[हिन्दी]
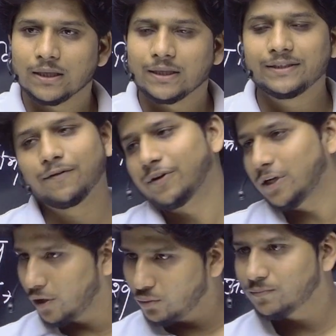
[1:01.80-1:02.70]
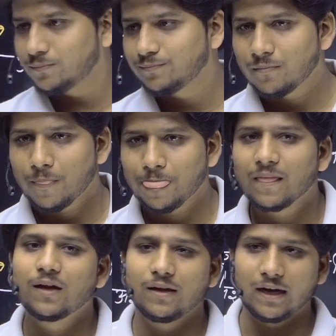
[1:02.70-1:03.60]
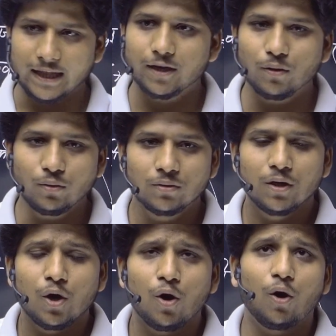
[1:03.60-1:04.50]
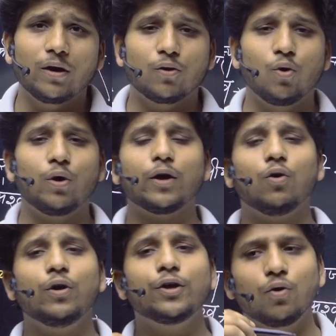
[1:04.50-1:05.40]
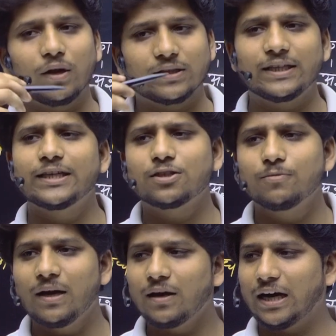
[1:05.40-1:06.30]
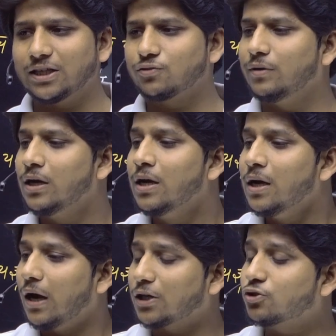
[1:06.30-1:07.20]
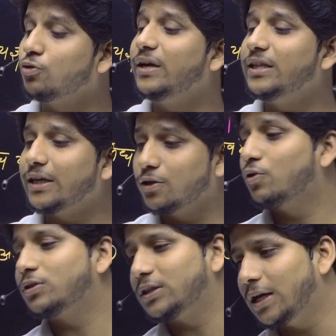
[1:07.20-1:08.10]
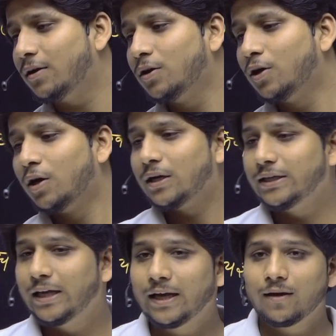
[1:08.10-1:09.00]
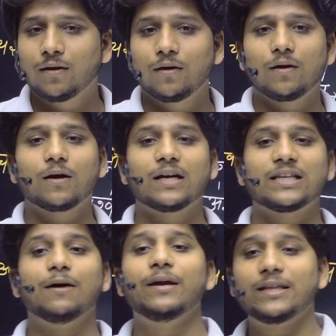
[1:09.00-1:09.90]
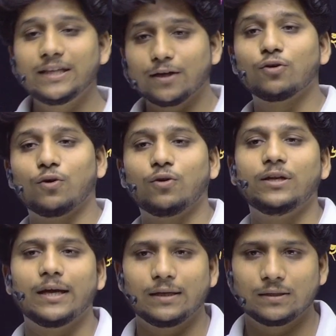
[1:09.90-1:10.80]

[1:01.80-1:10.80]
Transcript: या फिर लड़ो लड़ाई करो और घोड़े को ही क्यों रखते थे इसमें अश्व अश्वमेध यज्ञ क्यों होता था ये गधा मेध यज्ञ क्यों नहीं है